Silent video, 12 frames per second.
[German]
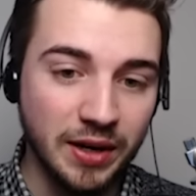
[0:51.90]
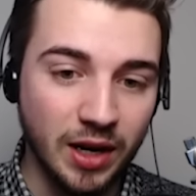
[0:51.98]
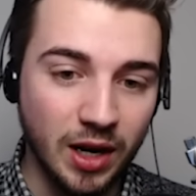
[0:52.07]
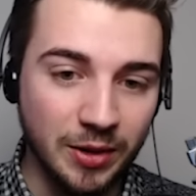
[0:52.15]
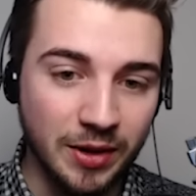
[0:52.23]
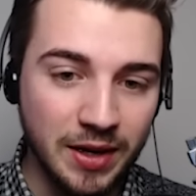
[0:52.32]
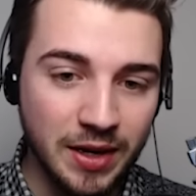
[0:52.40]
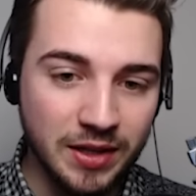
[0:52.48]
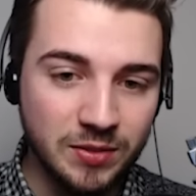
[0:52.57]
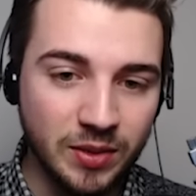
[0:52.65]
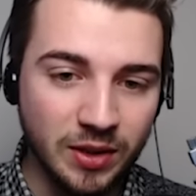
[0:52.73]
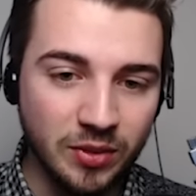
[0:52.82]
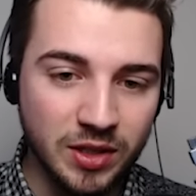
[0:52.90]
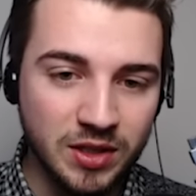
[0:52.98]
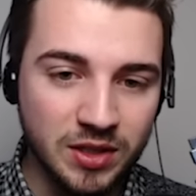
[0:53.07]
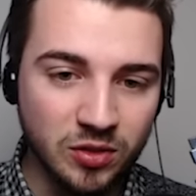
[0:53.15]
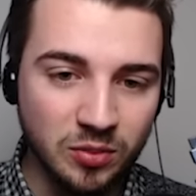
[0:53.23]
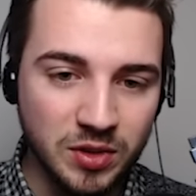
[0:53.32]
habe. Deswegen wird das hier
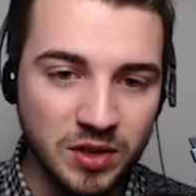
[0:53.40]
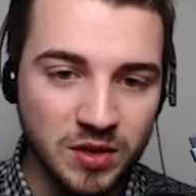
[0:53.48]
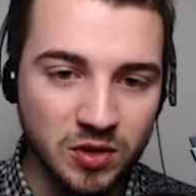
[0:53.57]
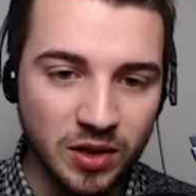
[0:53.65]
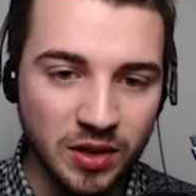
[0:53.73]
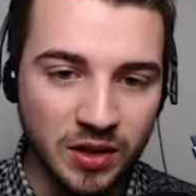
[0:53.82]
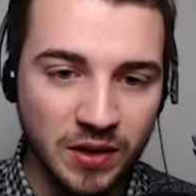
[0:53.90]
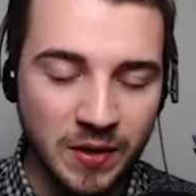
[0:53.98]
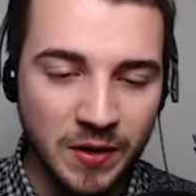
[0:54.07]
so ein bisschen so eine